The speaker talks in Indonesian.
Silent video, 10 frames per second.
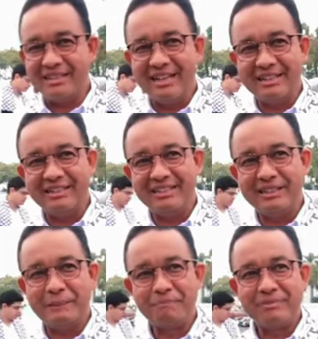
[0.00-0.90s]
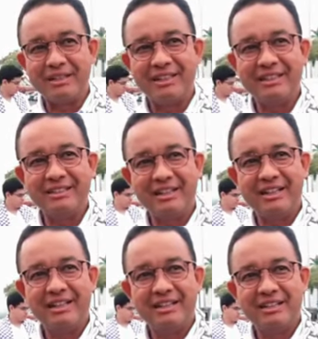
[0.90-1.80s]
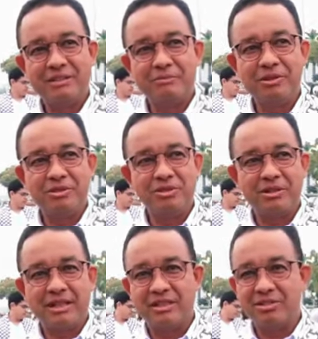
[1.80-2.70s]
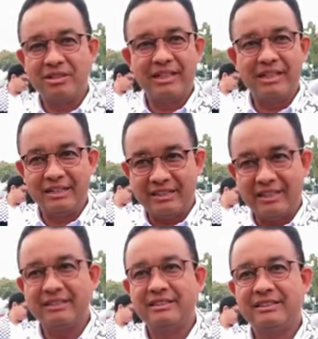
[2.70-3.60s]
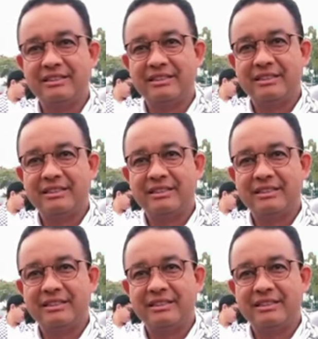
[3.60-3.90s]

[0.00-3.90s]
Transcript: Jadi hari ini kita menunjukkan solidaritas,